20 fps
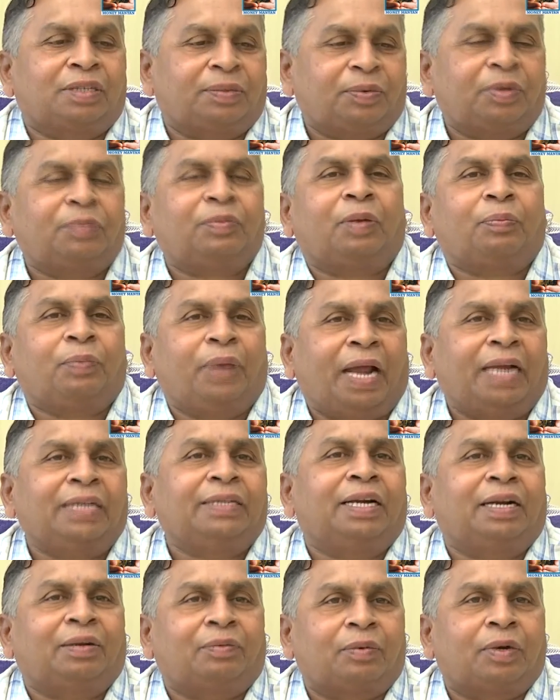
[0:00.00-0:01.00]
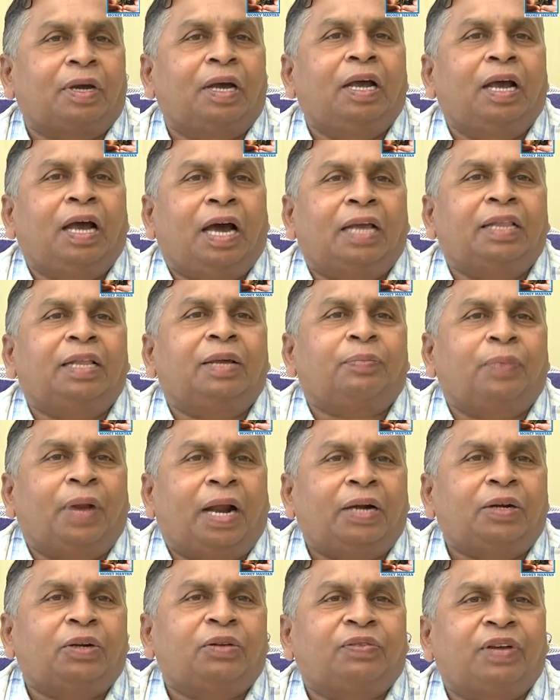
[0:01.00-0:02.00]
సపోజ్ మనం ప్లాన్ చేయడం అదే
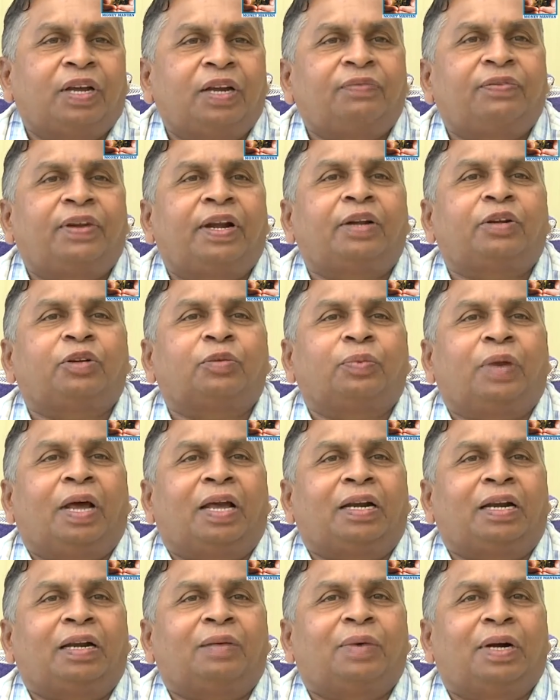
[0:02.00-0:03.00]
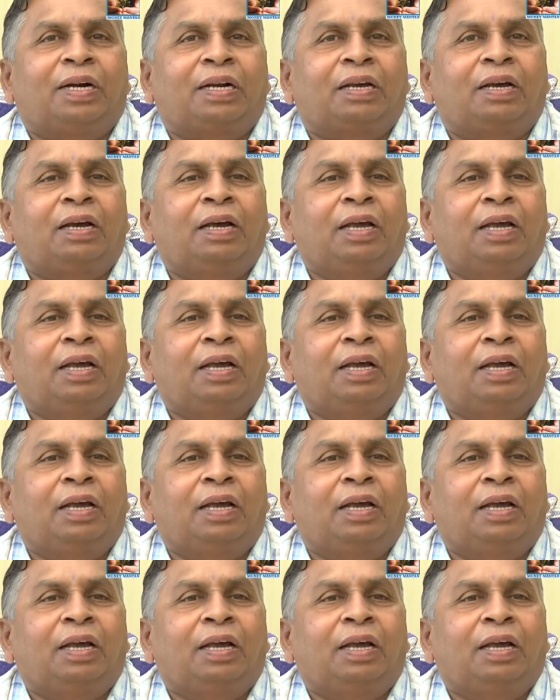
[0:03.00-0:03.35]
ప్లాన్ టు ఫెయిల్ ఫెయిల్ టు ప్లాన్ అనమాట